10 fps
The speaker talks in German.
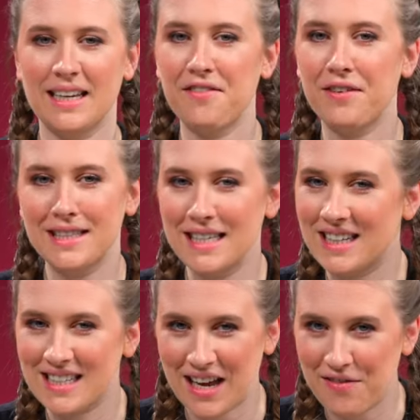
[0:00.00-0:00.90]
dann
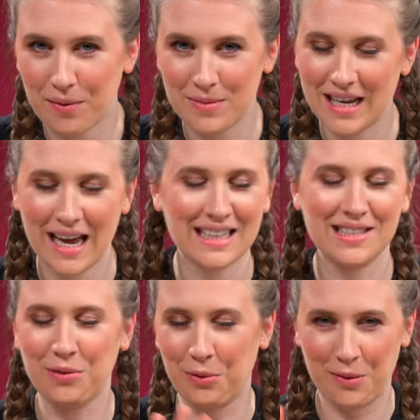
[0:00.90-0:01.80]
verziert es einfach mit
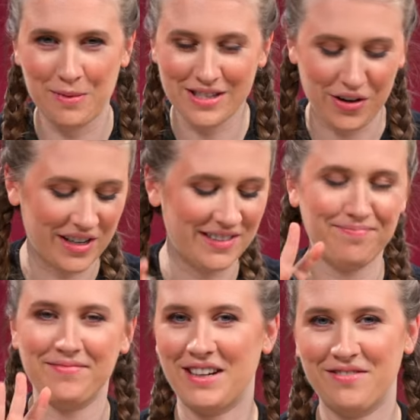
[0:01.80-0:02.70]
Herzen oder mit Sonnen,
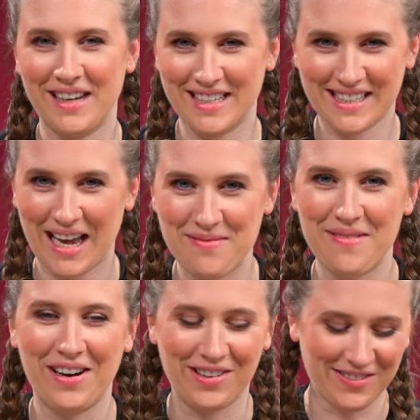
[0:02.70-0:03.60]
dann fällt es keinem mehr